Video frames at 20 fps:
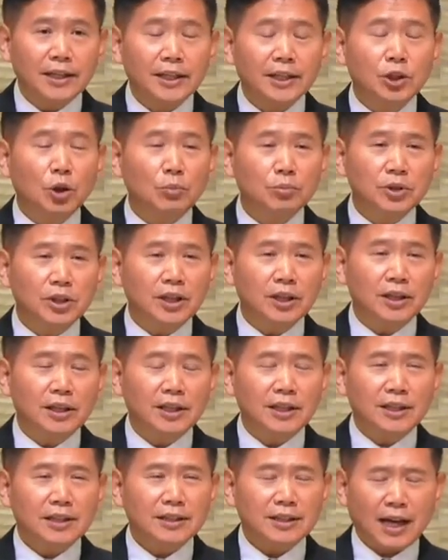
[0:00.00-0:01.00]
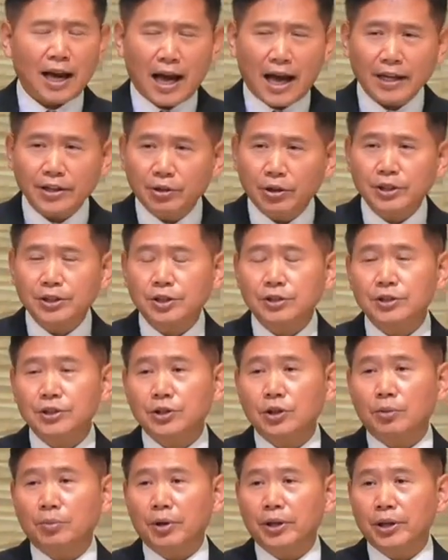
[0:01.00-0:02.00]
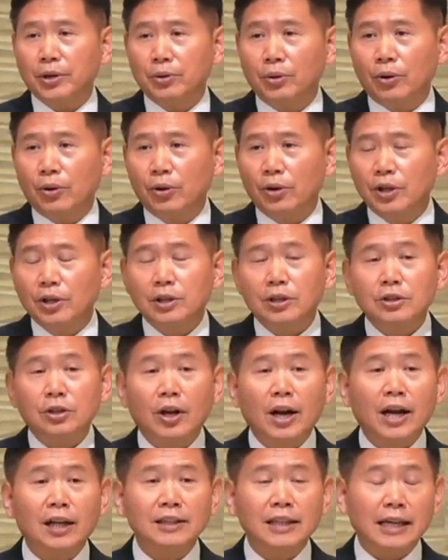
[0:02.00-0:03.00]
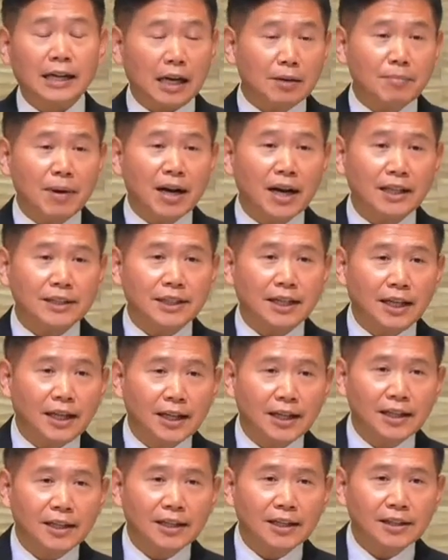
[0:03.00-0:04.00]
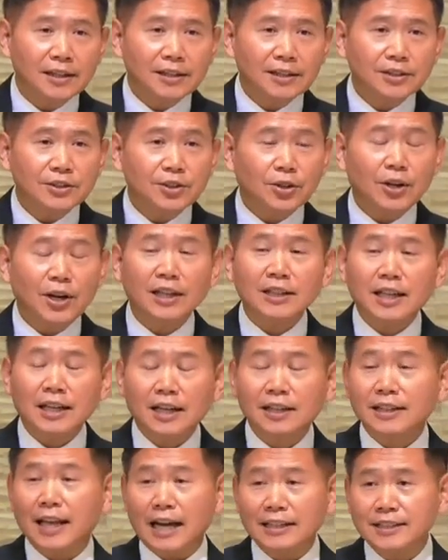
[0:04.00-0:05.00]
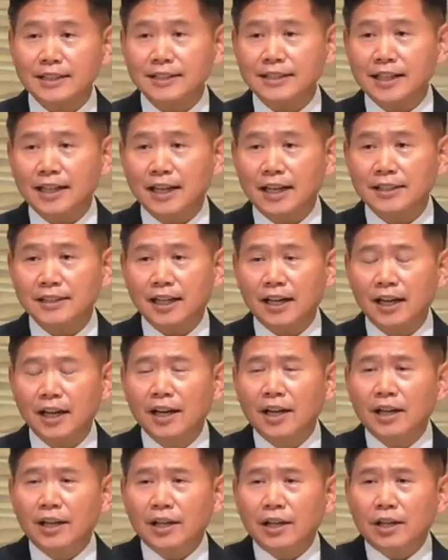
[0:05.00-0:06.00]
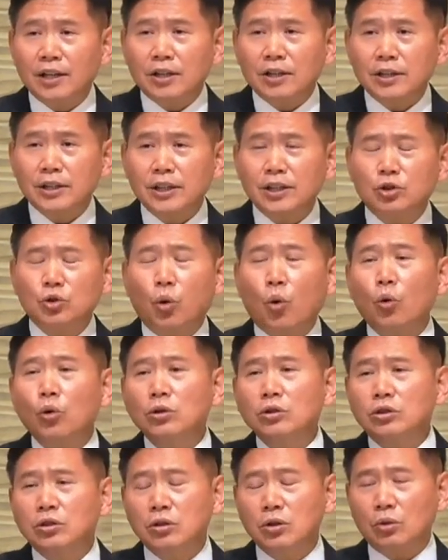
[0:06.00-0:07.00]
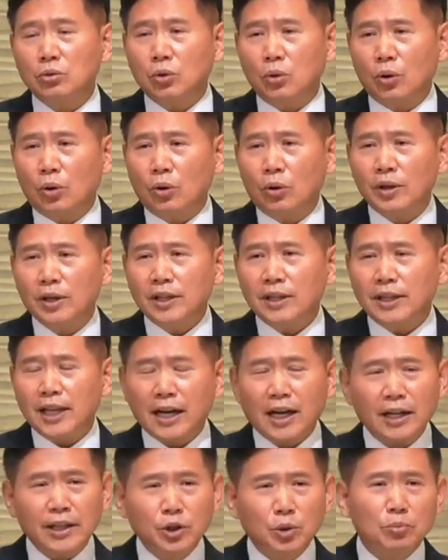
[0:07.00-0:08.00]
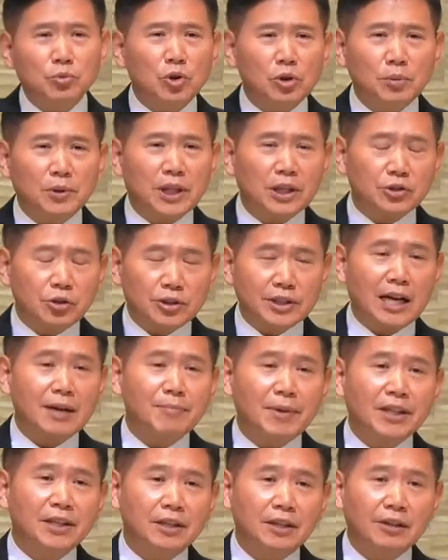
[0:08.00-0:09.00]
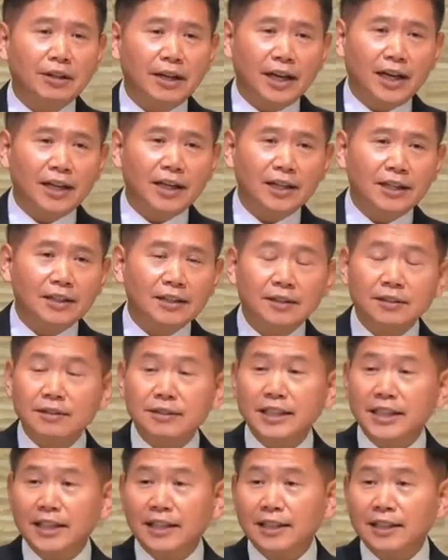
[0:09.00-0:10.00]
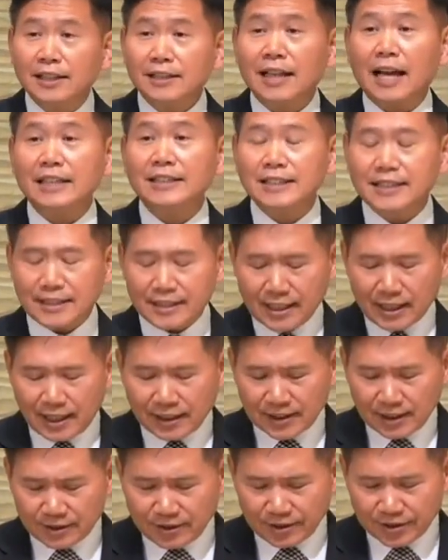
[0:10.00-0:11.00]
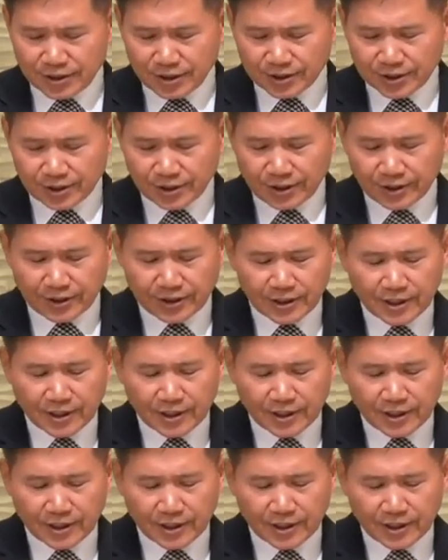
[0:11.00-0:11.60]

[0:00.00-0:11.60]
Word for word: 이놈들 다 여기서 쓸어버리고 너랑 나랑만 가자. 너랑 나랑 다시 시작하자. 이 돌들로도 내가 이놈들보다 더 잘 만들 거야. 그러니 다시 시작하자 그러셨어요.